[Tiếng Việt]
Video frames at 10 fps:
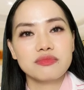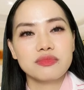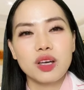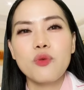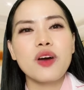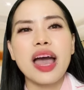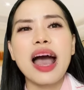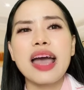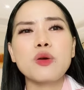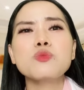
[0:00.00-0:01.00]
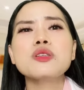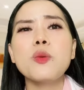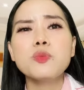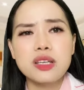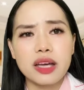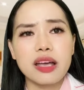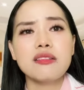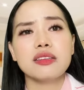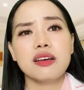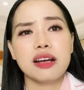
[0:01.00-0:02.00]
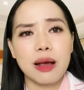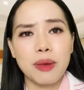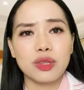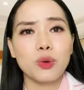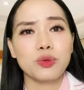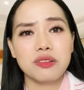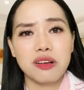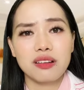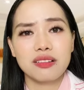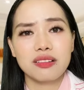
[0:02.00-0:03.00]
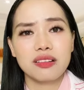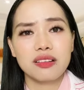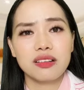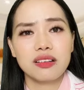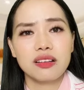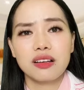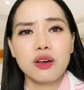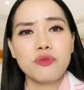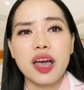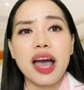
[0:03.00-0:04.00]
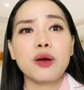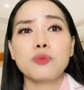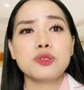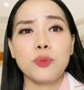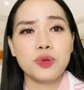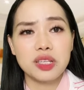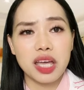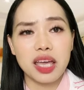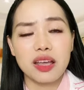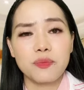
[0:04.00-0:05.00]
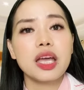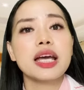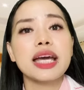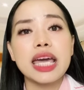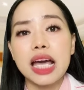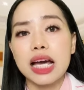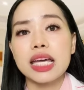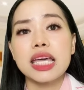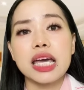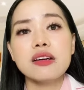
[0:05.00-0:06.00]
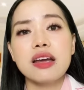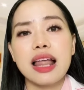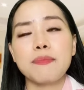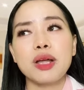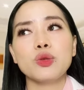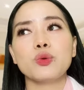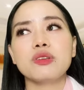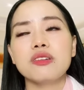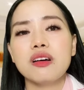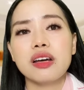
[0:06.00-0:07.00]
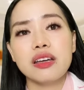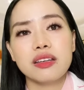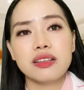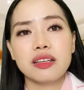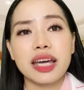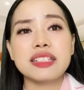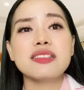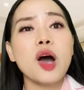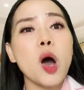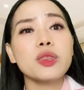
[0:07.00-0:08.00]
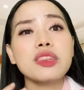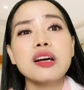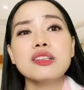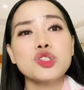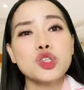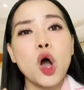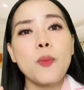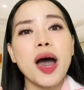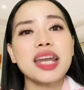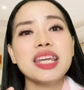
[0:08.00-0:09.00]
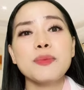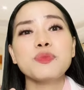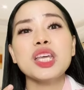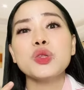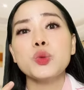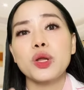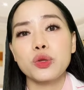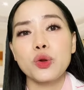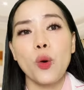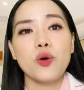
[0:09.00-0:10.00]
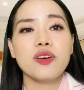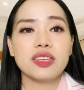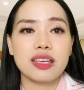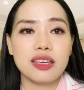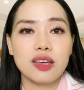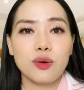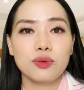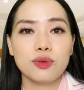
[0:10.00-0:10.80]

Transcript: Không phải ai cũng giống như cái người từng làm bạn tổn thương. Không phải ai cũng giống như thế. Ngay cả khi cái người làm bạn tổn thương ấy, ngày xưa họ từng cho bạn niềm tin tuyệt đối vào tình yêu,